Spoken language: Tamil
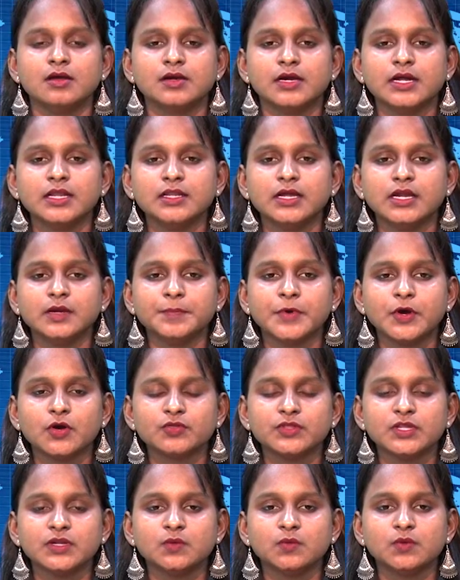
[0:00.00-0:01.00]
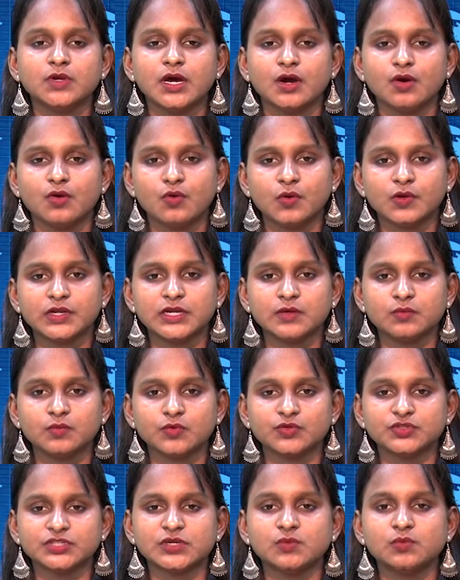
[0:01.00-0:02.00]
கல்யாண் பகுதியில் உள்ள ஹோட்டல்
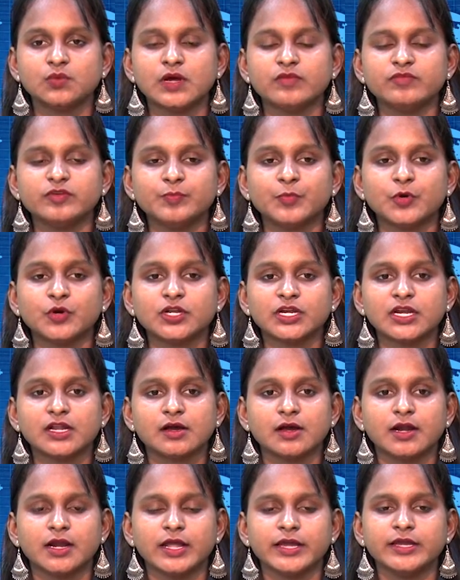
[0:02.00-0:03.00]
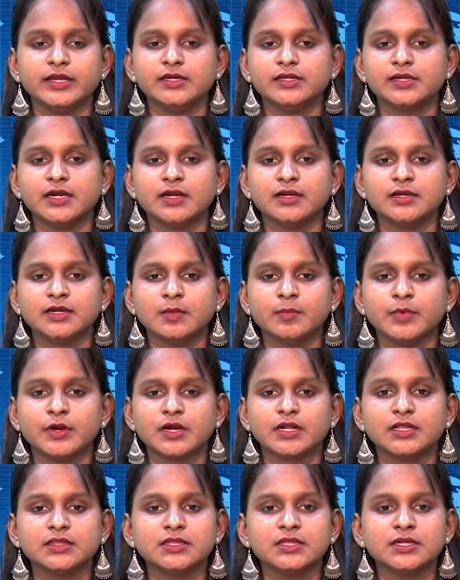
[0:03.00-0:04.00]
ஒன்றில் உணவு பொட்டலங்களை இரண்டு
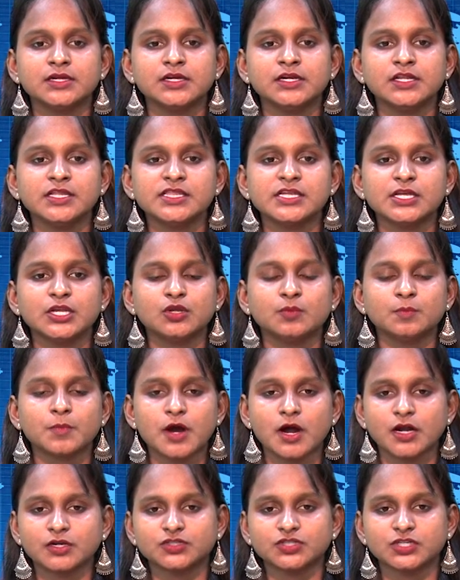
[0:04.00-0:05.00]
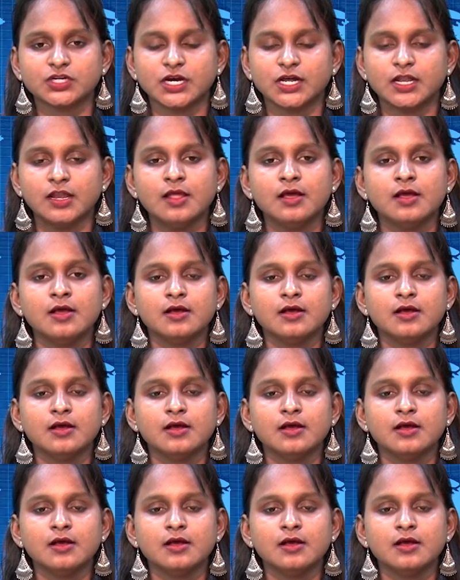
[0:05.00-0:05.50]
நபர்கள் திருடி செல்லும் காட்சிகள்